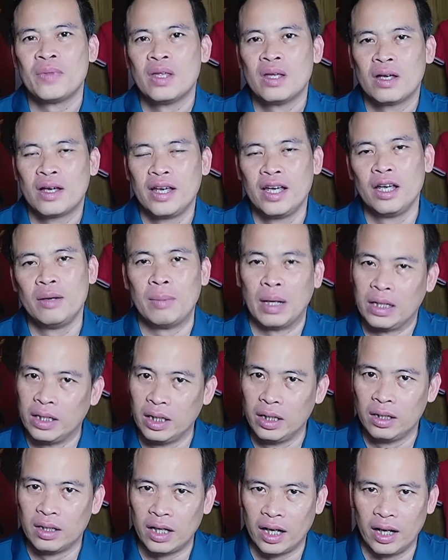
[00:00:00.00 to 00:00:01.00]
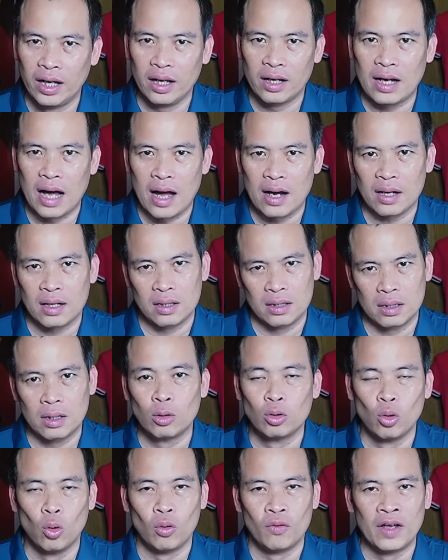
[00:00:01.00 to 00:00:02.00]
khi mà nhìn thấy các cầu
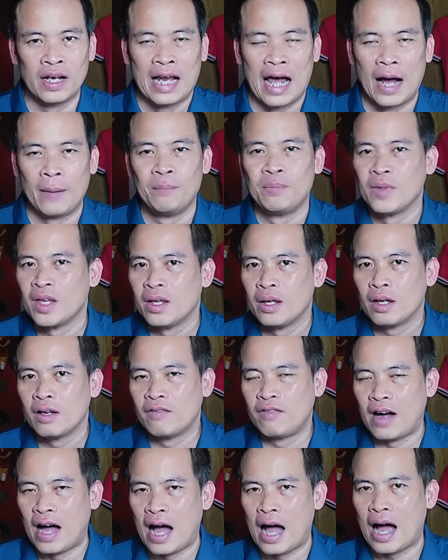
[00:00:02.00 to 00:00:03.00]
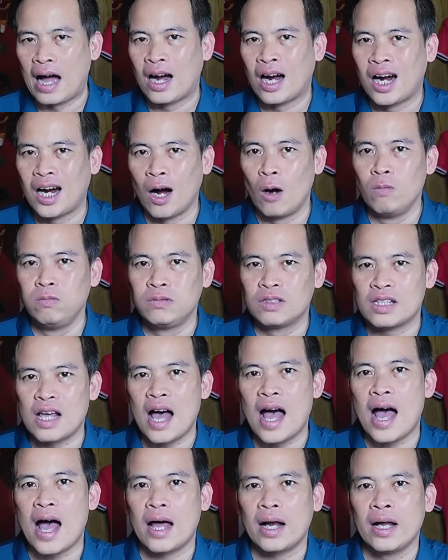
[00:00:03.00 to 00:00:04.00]
thủ Việt Nam và không
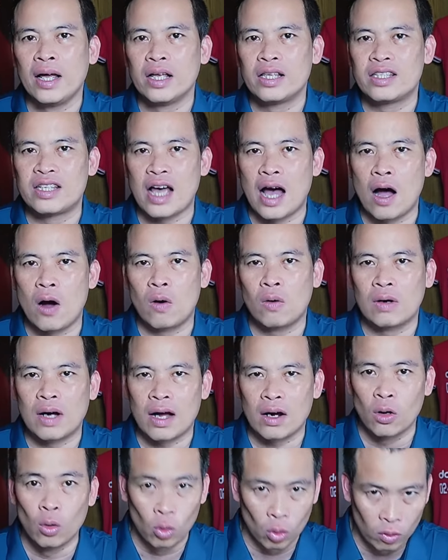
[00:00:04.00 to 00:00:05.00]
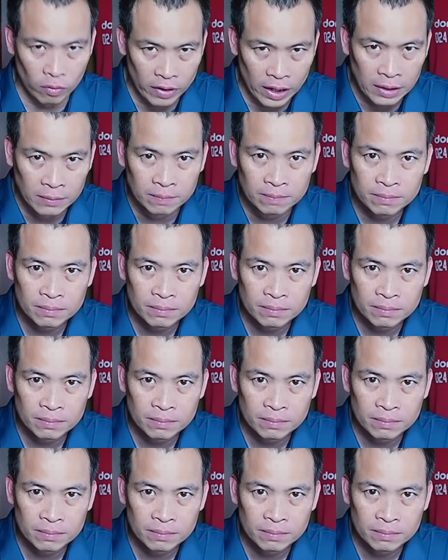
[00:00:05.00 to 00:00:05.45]
ra để chào các cổ động viên.